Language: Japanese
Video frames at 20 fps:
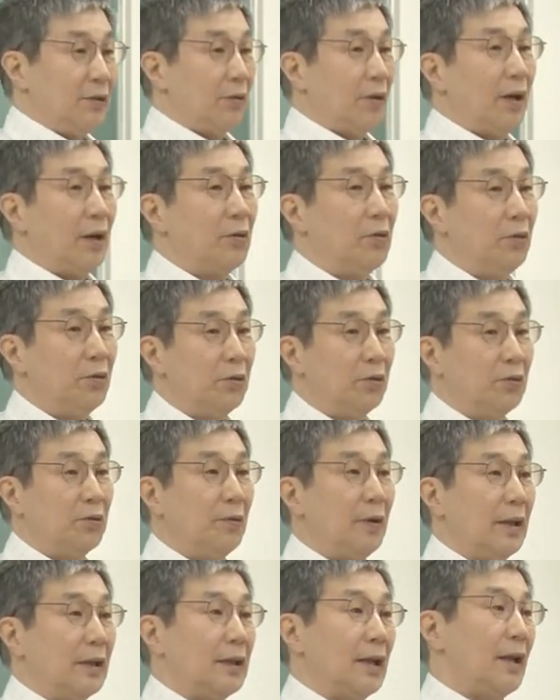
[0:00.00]
いとか、こういうこ
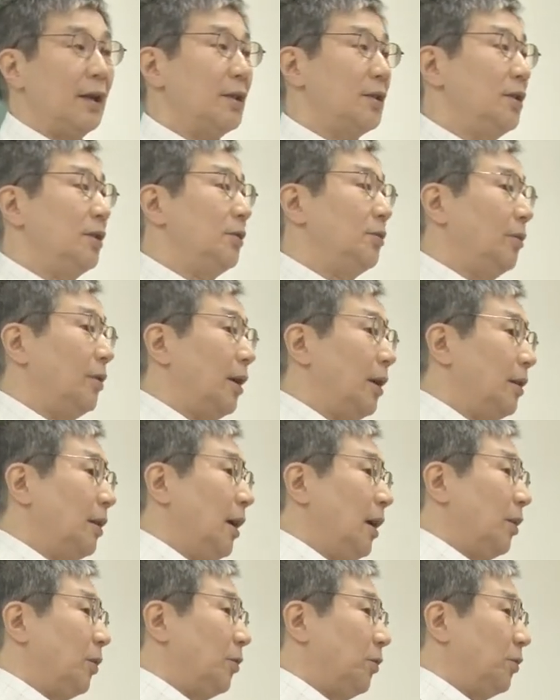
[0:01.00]
とは新しいとか、
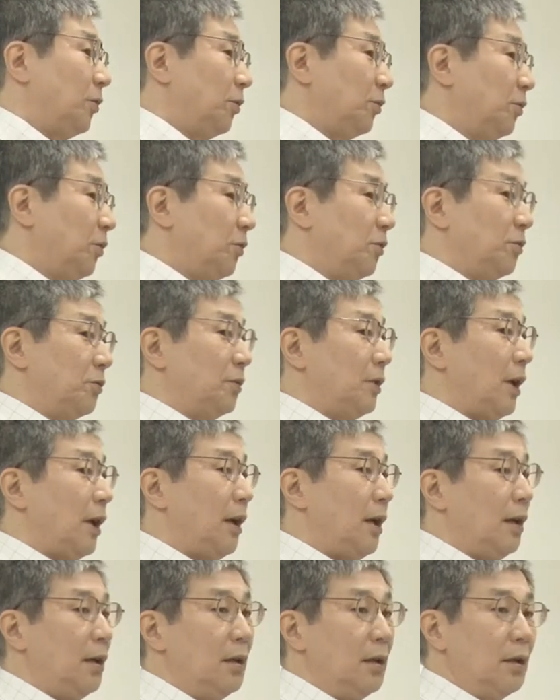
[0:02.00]
こういうことを言った
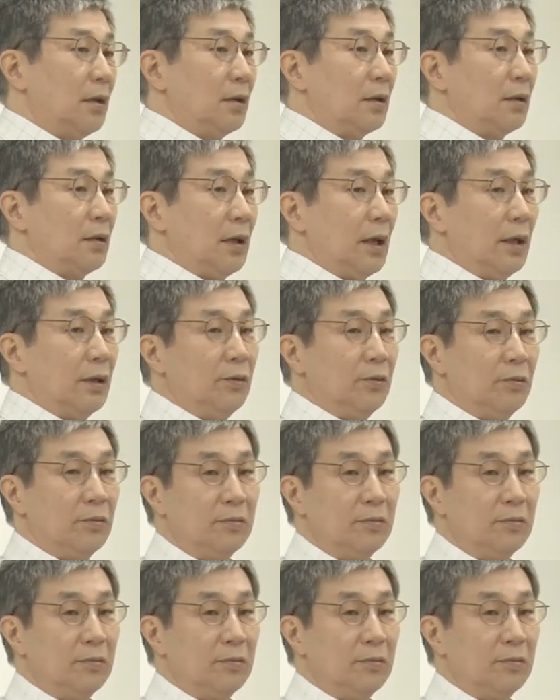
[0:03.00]
らあ